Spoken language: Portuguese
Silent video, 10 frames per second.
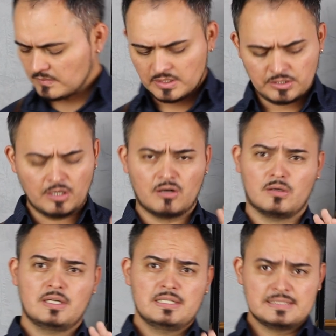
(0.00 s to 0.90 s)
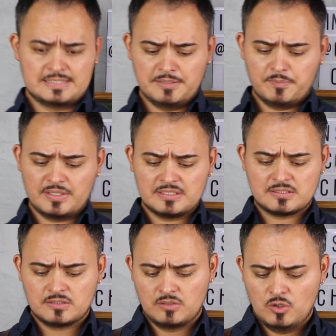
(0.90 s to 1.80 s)
Então,
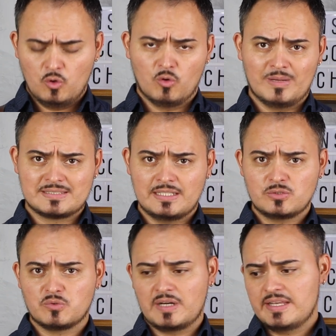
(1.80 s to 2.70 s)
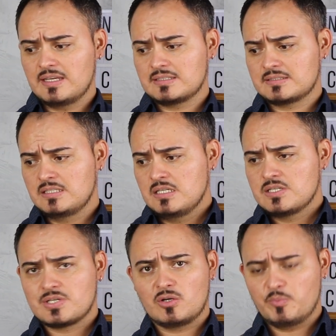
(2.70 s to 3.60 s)
simples, umas seis uvas,
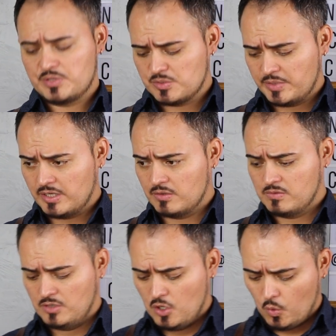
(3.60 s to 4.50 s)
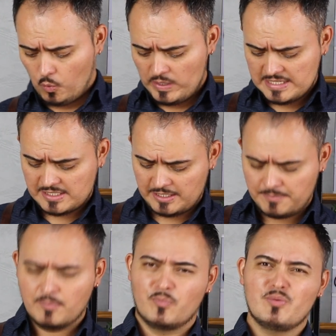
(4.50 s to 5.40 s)
xarope de mel, whisky,
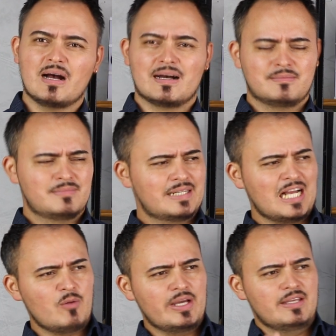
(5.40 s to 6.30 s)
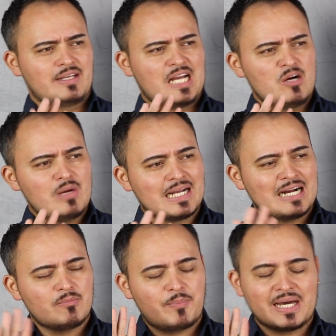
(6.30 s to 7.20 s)
puma. Calma aí, calma,
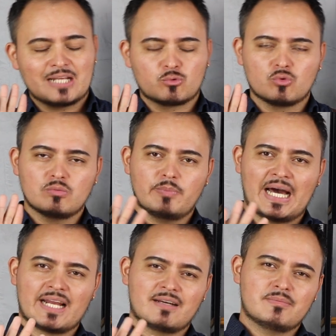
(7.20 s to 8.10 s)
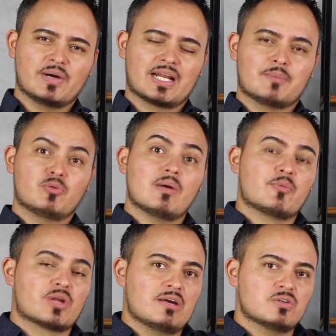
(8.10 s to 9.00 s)
calma, para tudo, para, para. Puma,
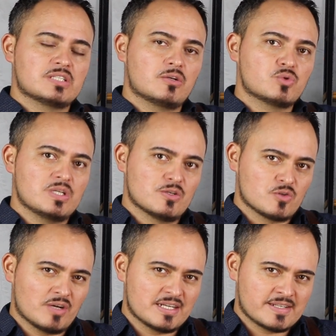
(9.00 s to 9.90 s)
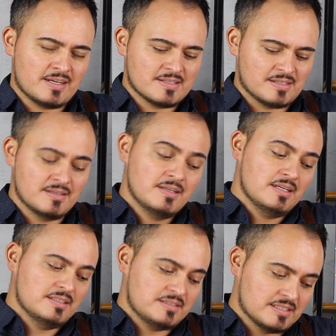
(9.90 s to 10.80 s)
por que você não utilizou cachaça
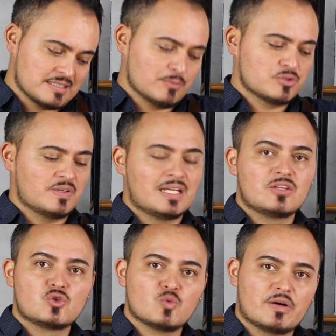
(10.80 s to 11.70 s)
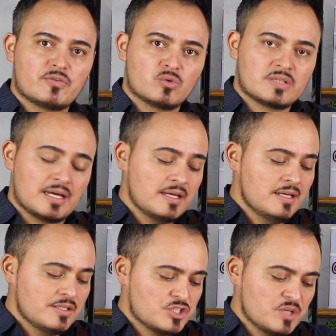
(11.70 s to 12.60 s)
se estamos falando de uma fruta
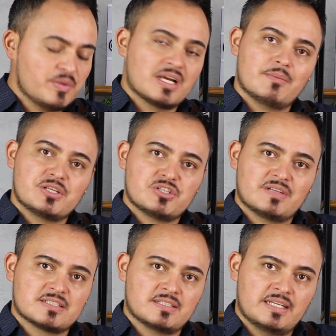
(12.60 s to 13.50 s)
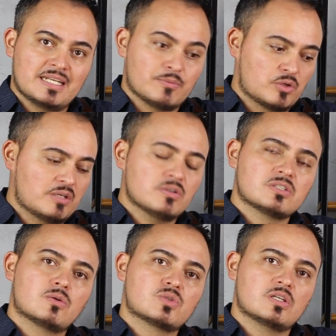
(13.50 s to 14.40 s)
tipicamente brasileira? Por que
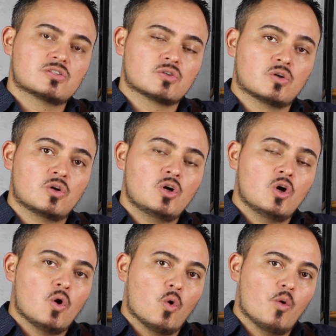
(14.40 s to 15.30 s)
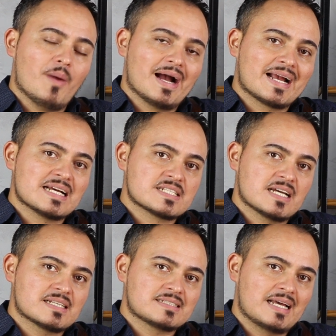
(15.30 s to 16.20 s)
você não utilizou uma
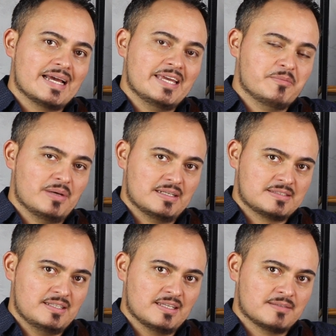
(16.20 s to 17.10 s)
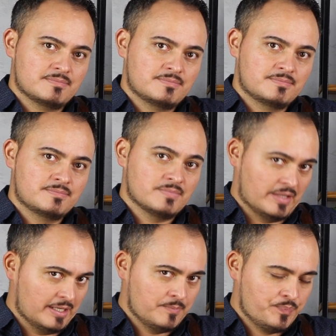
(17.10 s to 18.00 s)
cachaça envelhecida?
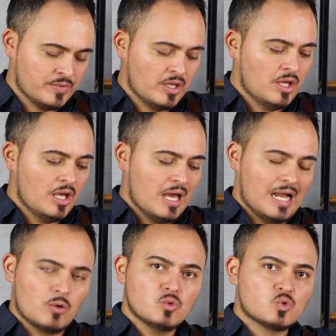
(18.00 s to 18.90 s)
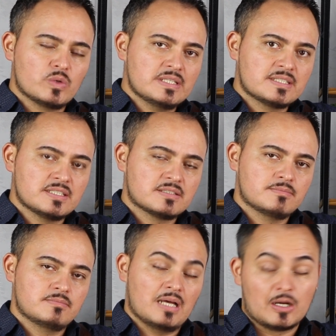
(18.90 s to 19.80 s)
É. Alguns whiskies,
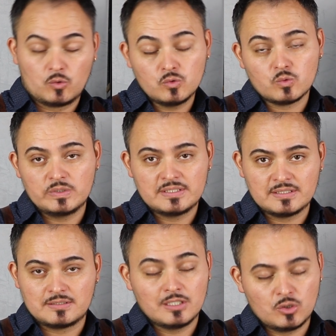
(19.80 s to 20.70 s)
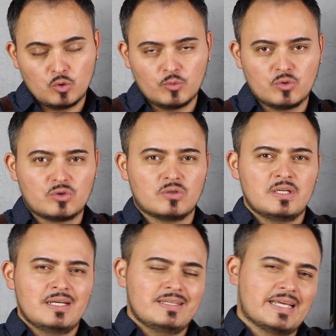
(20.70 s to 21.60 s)
alguns whiskies no mundo
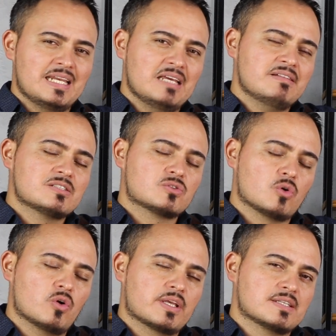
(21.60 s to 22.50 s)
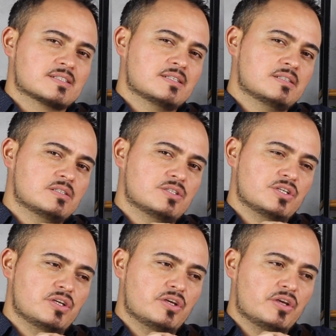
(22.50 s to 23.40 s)
têm leves toques
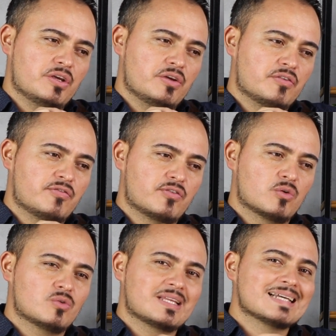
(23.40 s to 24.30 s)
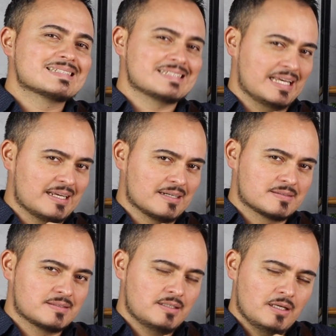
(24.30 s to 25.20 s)
de frutas secas,